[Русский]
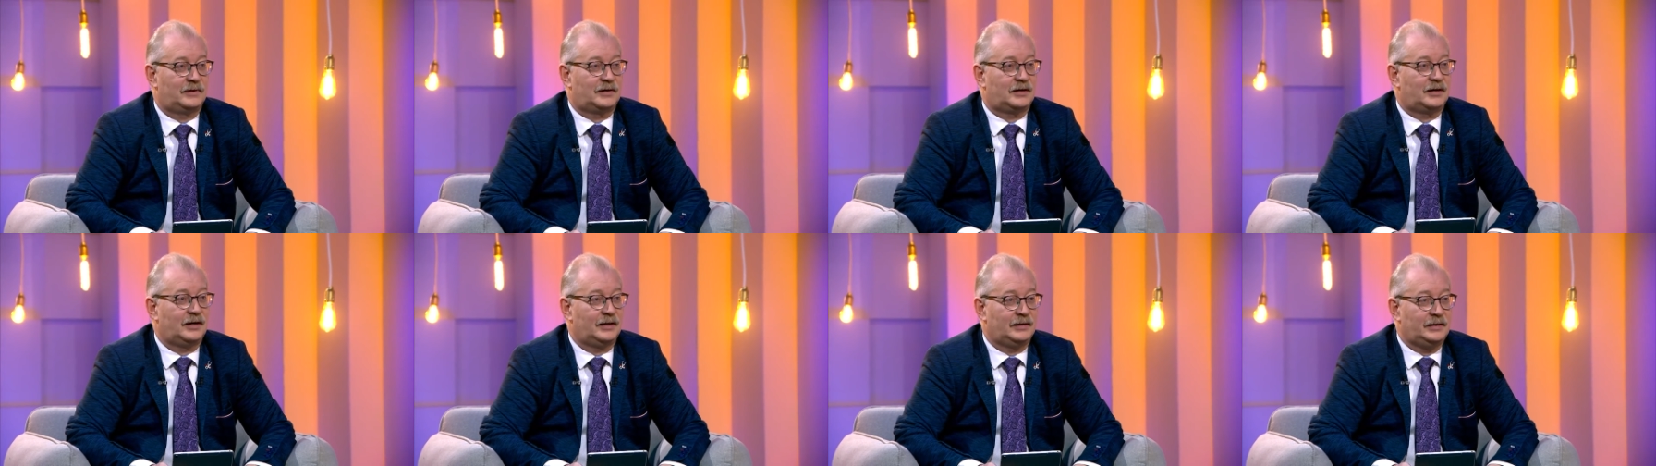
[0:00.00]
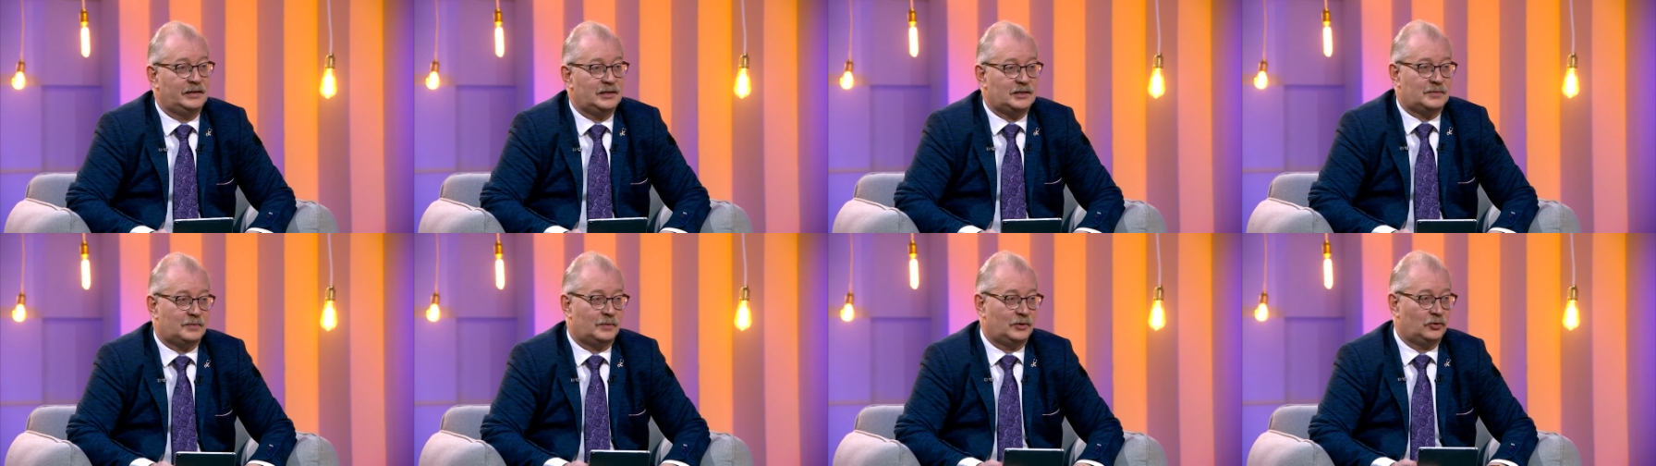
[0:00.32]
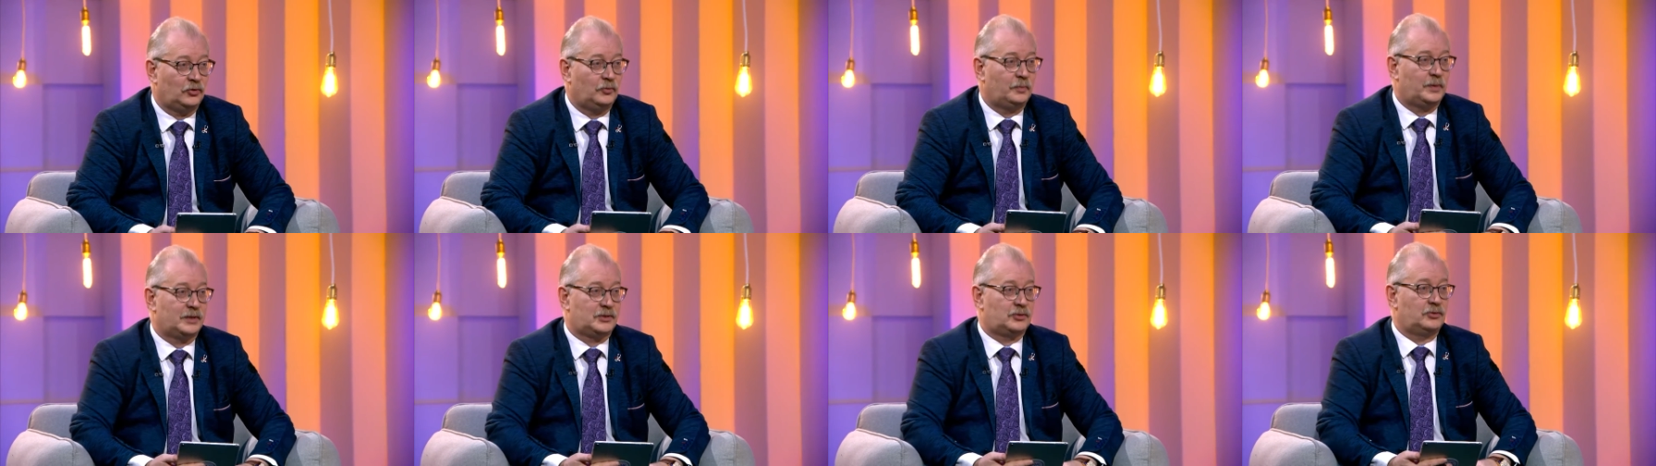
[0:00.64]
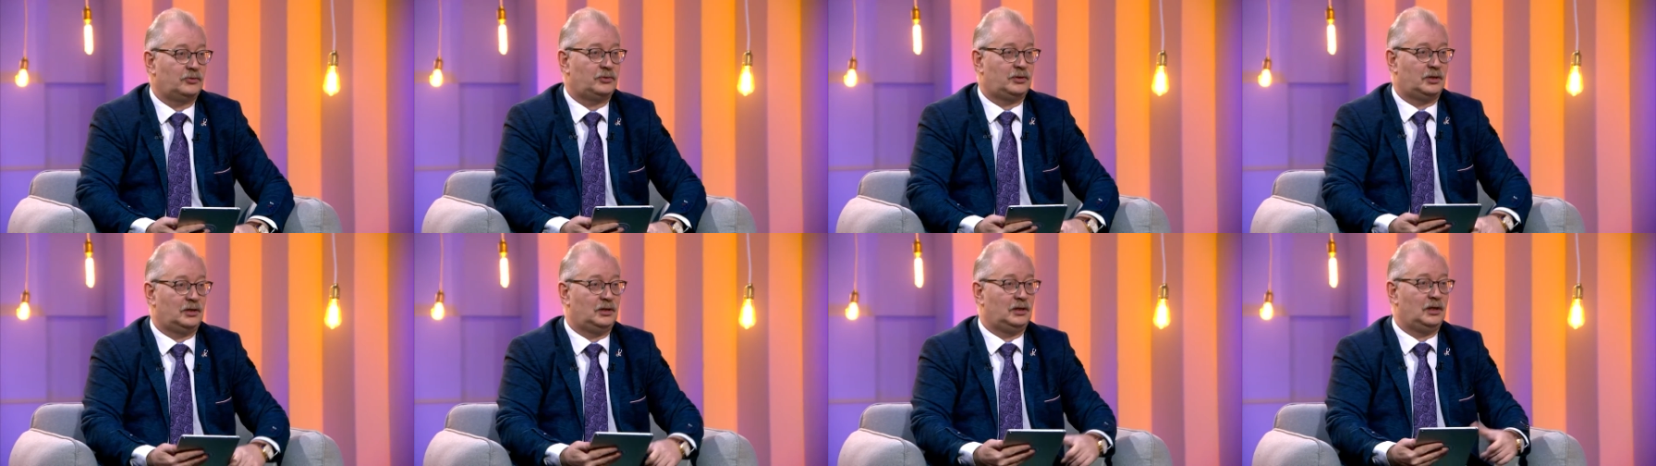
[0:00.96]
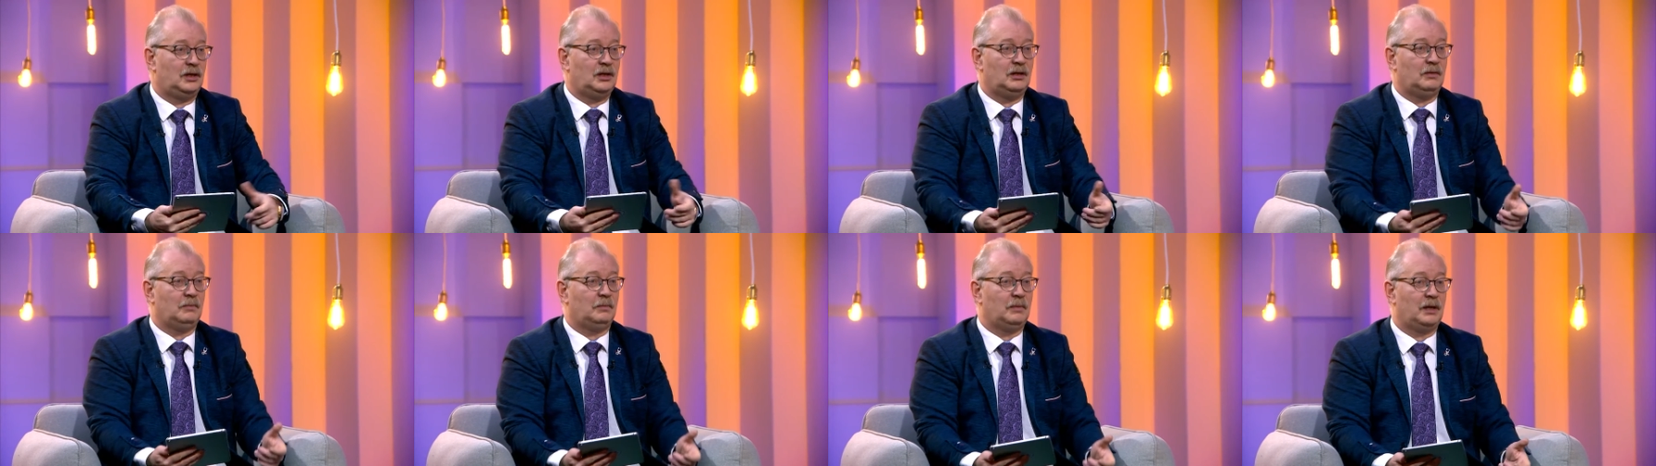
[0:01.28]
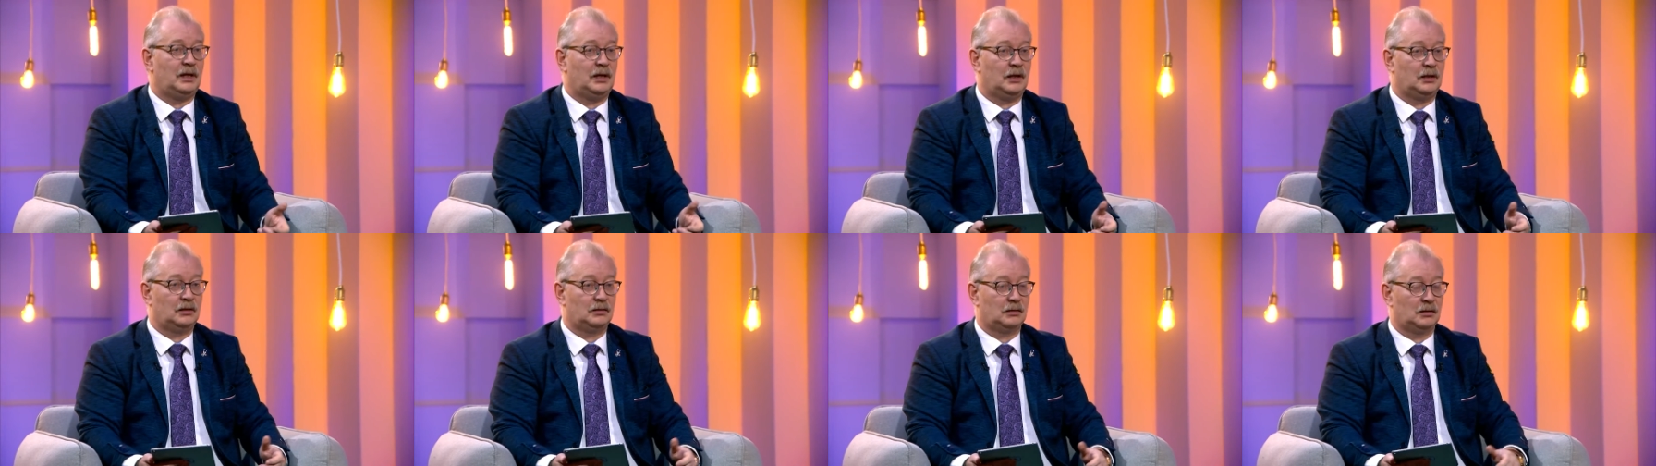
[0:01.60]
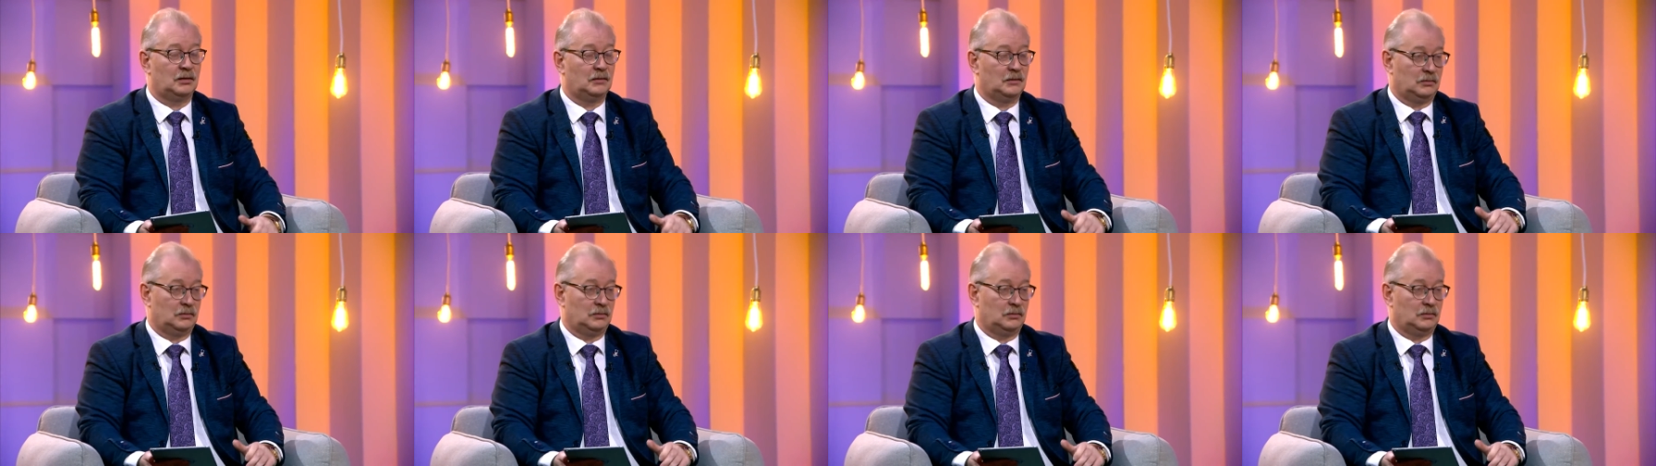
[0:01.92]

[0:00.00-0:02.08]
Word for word: организма, ну, по сути, не имеет.